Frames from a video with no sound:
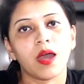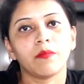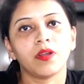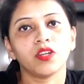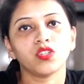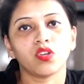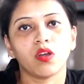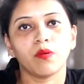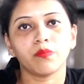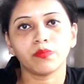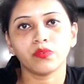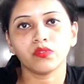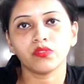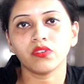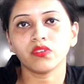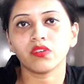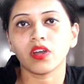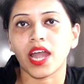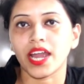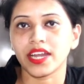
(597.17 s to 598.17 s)
আমরা
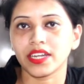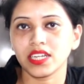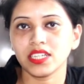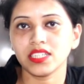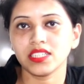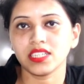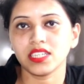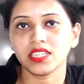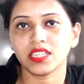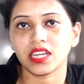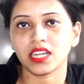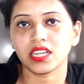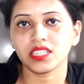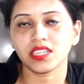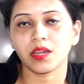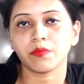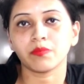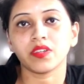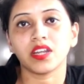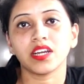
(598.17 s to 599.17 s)
সম্পূর্ণ গাইডেন্স দিয়ে থাকি
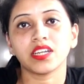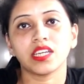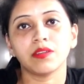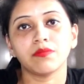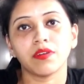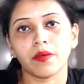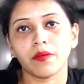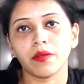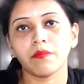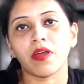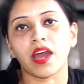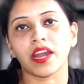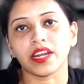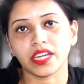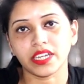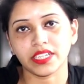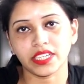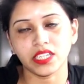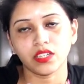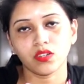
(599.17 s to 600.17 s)
যে আপনারা কিভাবে
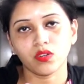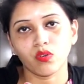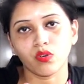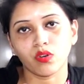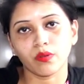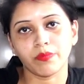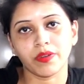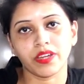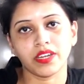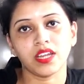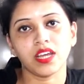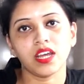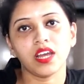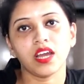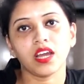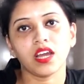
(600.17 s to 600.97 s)
মার্কেটিং করবেন